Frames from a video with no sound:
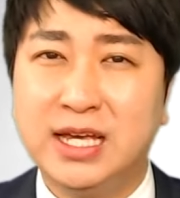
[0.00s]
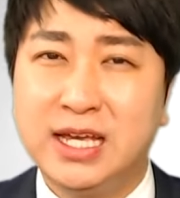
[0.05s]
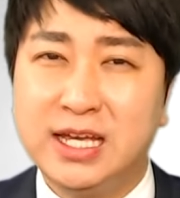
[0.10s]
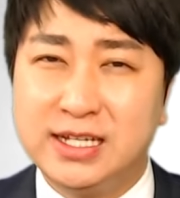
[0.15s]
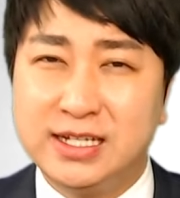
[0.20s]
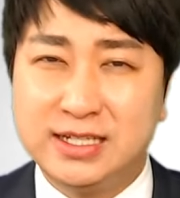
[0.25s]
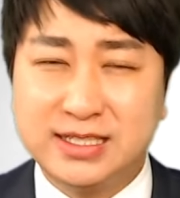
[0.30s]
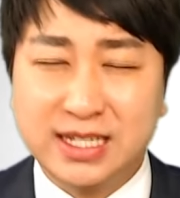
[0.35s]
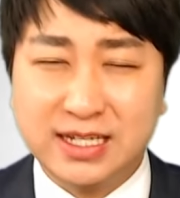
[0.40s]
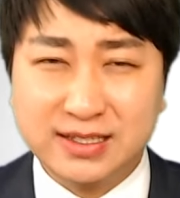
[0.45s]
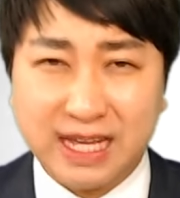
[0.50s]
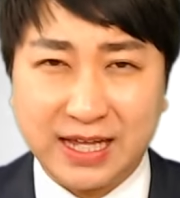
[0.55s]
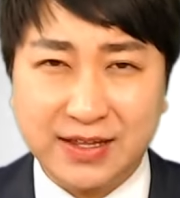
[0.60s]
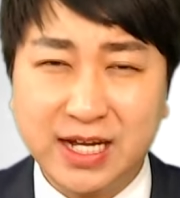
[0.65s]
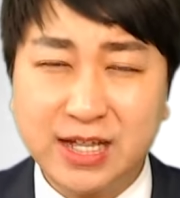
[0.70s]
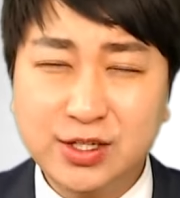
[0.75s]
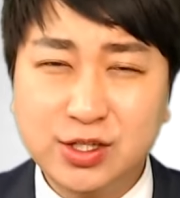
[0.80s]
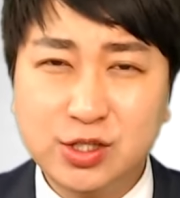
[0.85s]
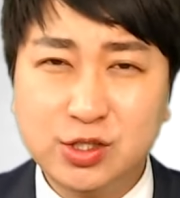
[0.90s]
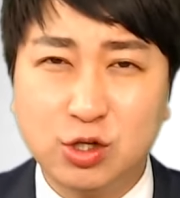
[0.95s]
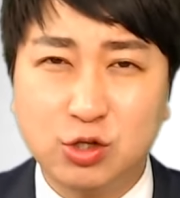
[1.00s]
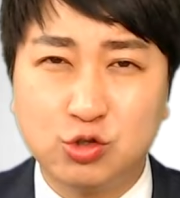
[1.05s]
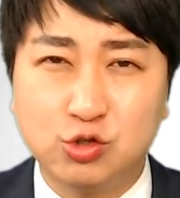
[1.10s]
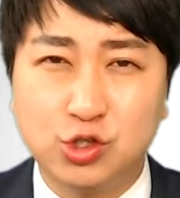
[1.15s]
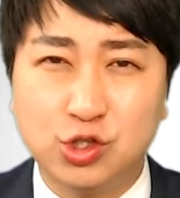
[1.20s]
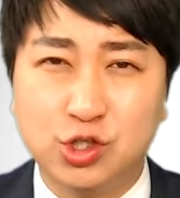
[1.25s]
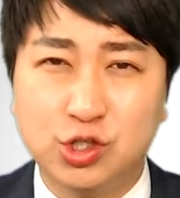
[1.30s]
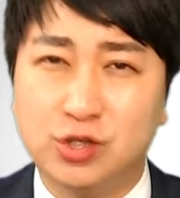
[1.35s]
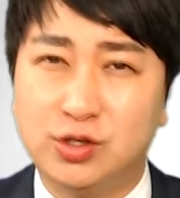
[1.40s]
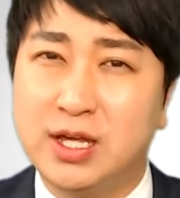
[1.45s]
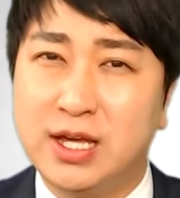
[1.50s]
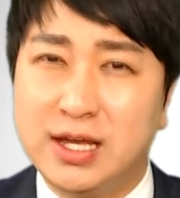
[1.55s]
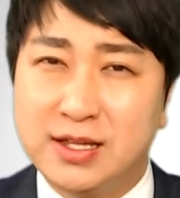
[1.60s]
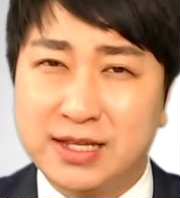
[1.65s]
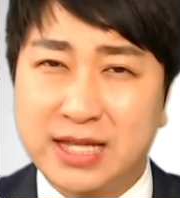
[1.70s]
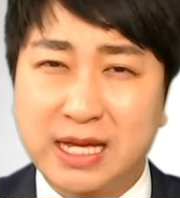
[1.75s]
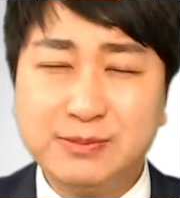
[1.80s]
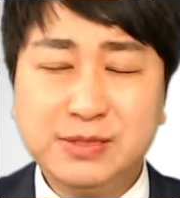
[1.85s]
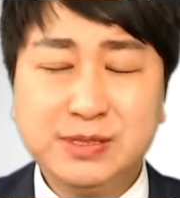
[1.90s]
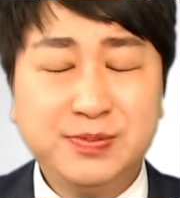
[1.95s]
일단 타자 같은 경우는
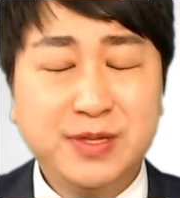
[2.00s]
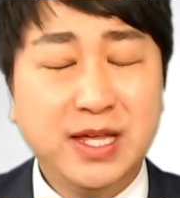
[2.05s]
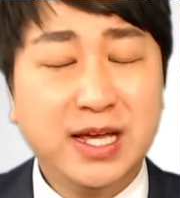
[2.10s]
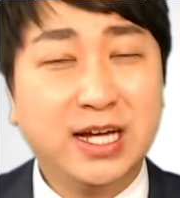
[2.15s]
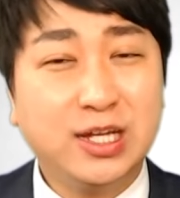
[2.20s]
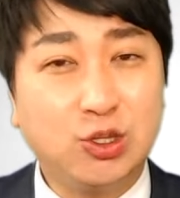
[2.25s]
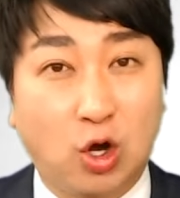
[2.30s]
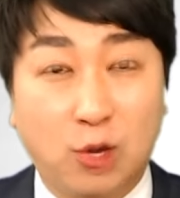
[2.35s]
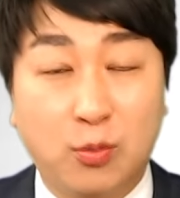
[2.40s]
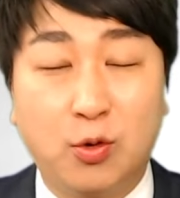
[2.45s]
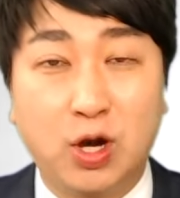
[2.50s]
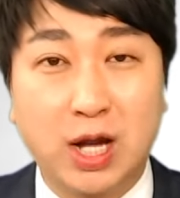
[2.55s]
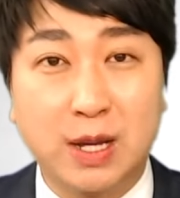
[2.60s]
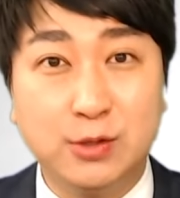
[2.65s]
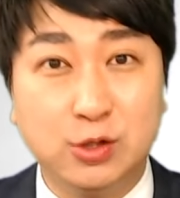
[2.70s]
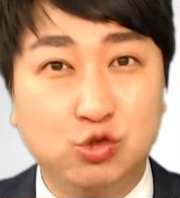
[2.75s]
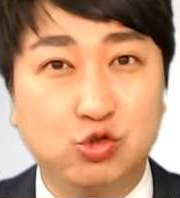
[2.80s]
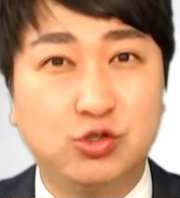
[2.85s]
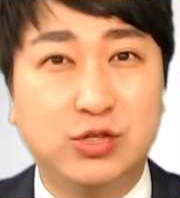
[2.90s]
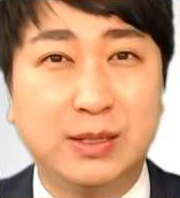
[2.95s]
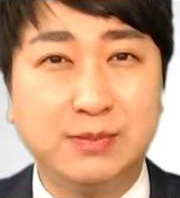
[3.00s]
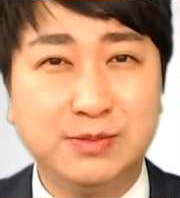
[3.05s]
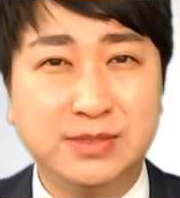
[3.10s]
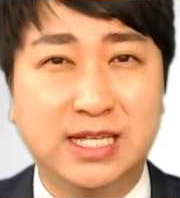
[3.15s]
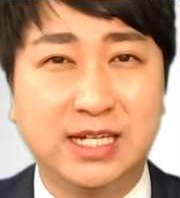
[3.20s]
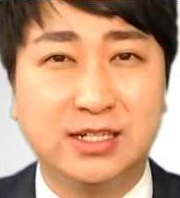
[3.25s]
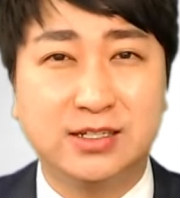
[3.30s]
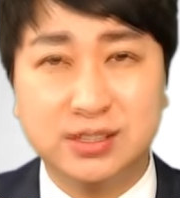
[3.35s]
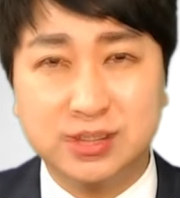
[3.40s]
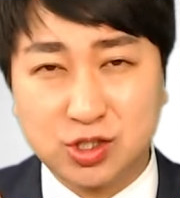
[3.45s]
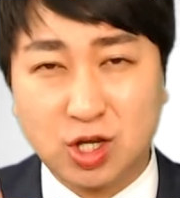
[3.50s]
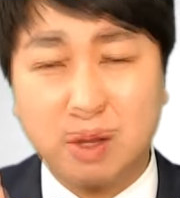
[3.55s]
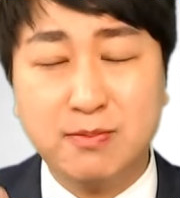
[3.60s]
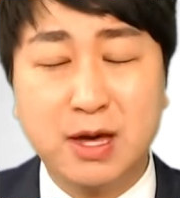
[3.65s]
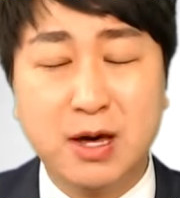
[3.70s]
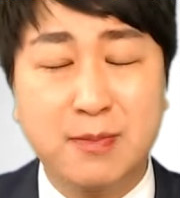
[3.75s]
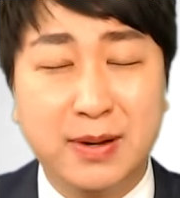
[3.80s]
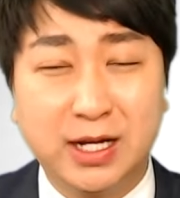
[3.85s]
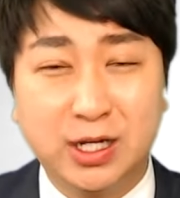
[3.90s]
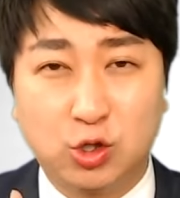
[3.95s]
30세가 넘어가면 유사민당금 그 천만
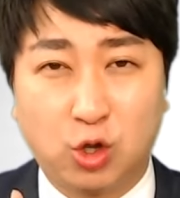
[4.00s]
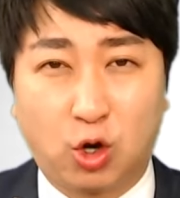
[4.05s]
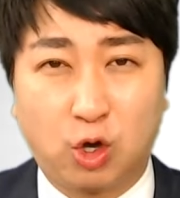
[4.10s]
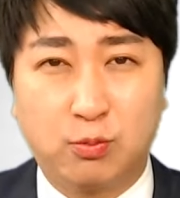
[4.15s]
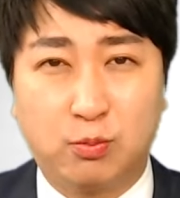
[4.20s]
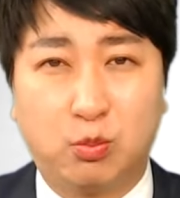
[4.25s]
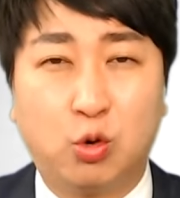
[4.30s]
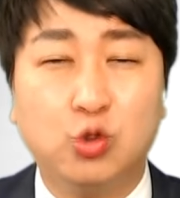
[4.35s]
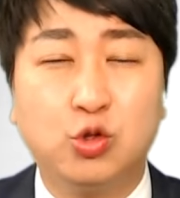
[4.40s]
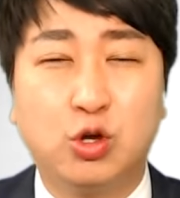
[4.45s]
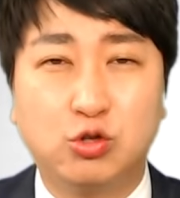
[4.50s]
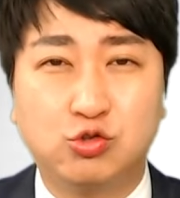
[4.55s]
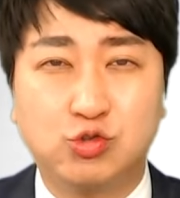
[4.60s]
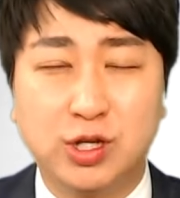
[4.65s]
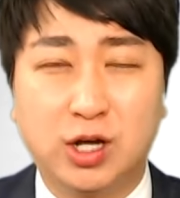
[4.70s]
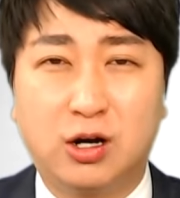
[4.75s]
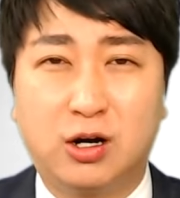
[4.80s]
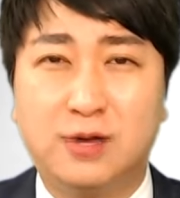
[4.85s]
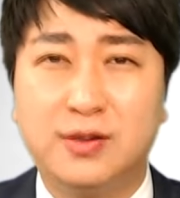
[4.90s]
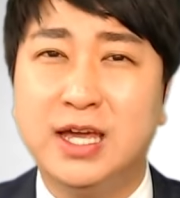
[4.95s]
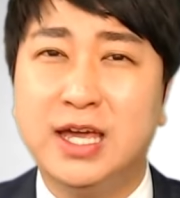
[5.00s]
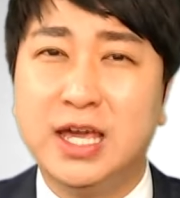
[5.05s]
원밖에 못 넣고요.